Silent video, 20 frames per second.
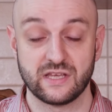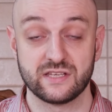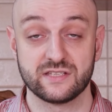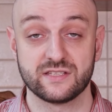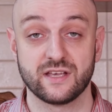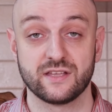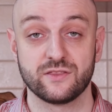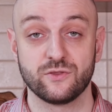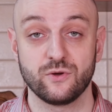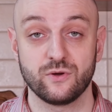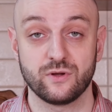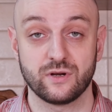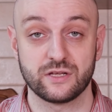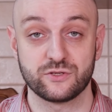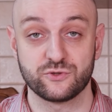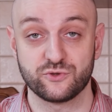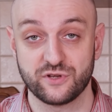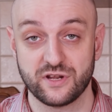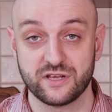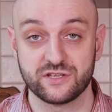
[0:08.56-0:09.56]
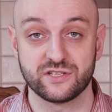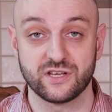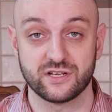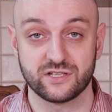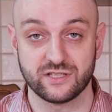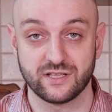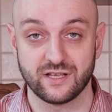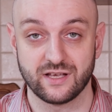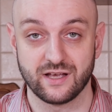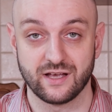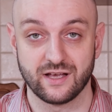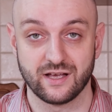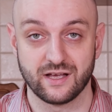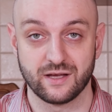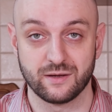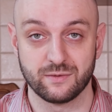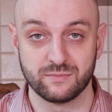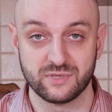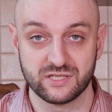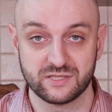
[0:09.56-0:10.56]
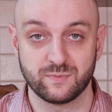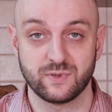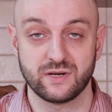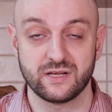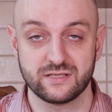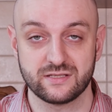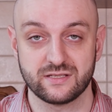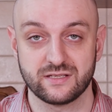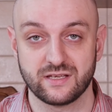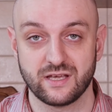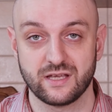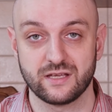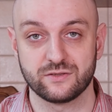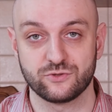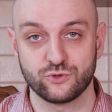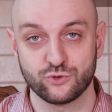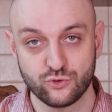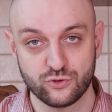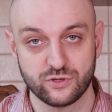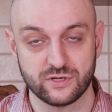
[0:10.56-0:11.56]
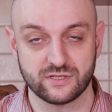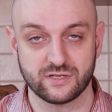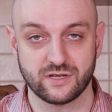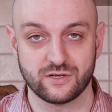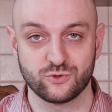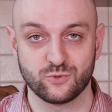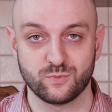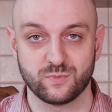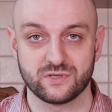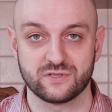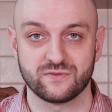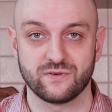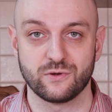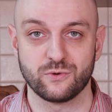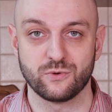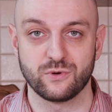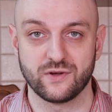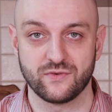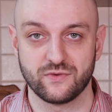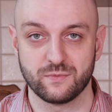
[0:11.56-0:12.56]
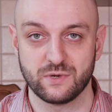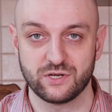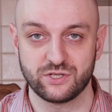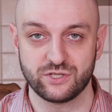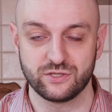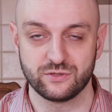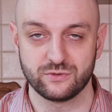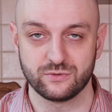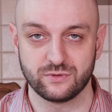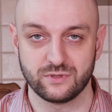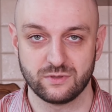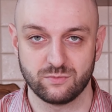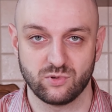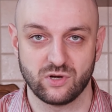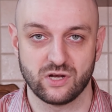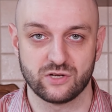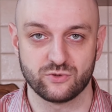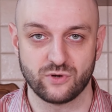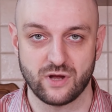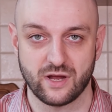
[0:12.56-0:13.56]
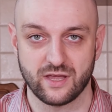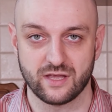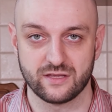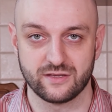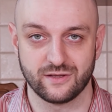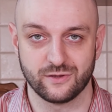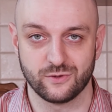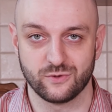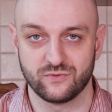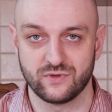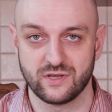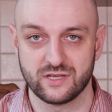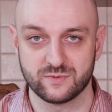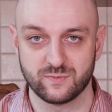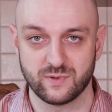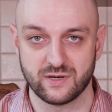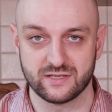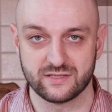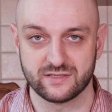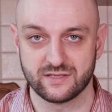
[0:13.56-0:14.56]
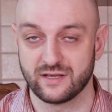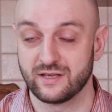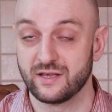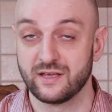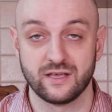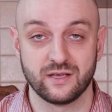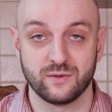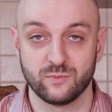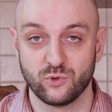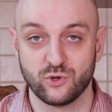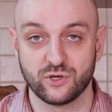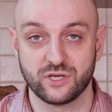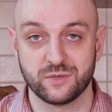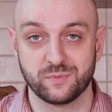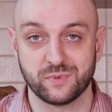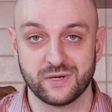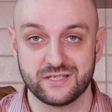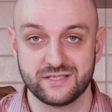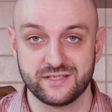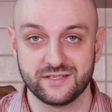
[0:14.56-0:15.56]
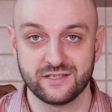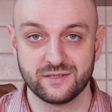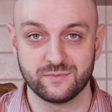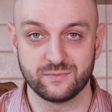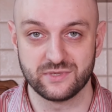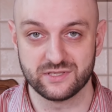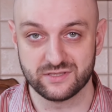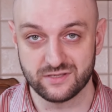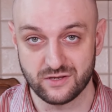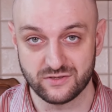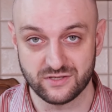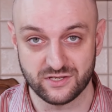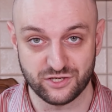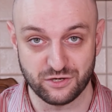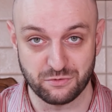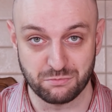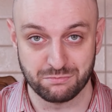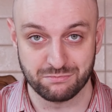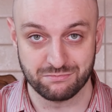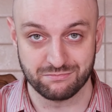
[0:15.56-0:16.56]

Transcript: И заодно, раз уж речь зашла об эспрессо, я чуть-чуть расскажу про свою кофемашину и покажу, как я делаю в ней эспрессо. Многие просили, не знаю зачем.